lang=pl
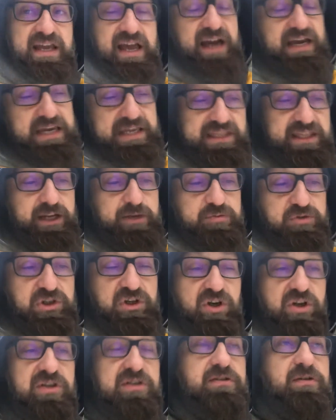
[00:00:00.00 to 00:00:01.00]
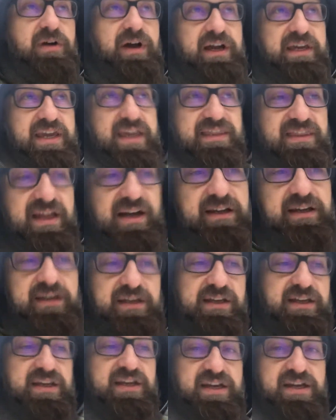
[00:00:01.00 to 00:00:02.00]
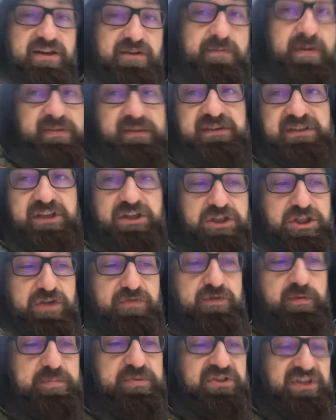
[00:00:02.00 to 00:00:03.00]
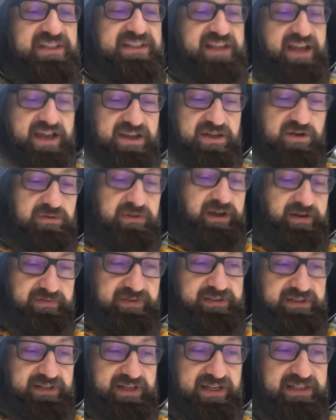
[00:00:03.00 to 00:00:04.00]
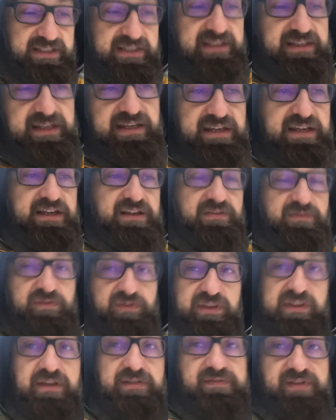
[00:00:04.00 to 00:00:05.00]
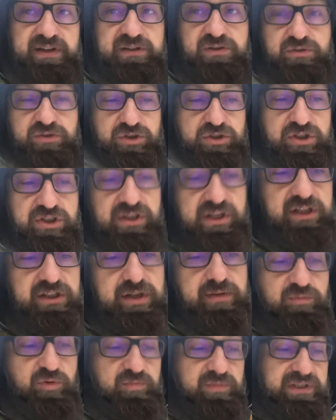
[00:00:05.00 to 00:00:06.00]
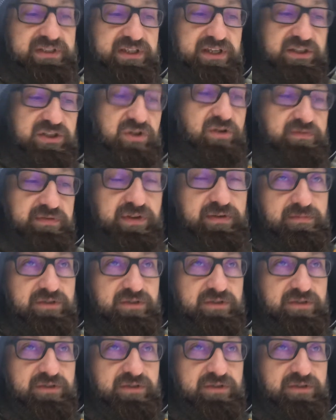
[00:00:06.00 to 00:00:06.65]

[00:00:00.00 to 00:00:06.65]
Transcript: a jednak przychodzą, a jednak w pewnym sensie wyprzedzają nawet nas w oddawaniu czci naszemu Mesjaszowi.